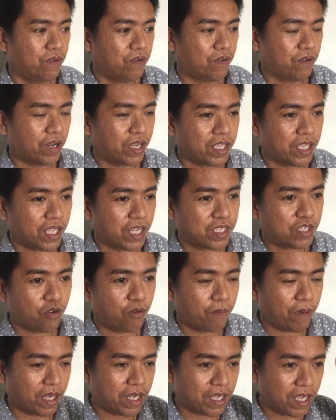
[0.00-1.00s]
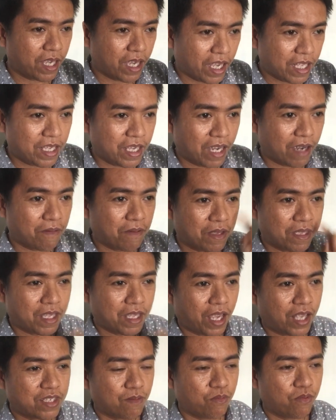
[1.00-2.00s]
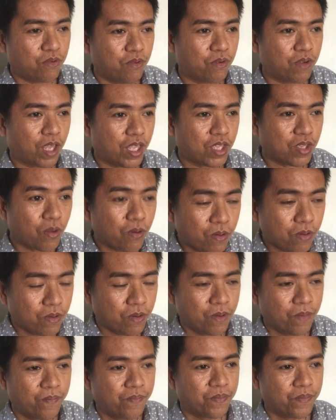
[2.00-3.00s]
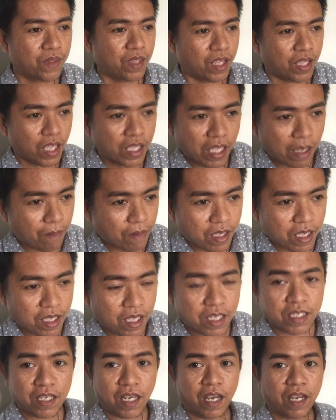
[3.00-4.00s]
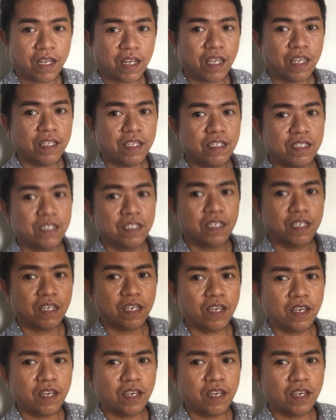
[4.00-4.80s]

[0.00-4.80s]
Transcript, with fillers: O at least kung may God Yahweh tayo sa mundong ito, hindi tayo madidiscourage.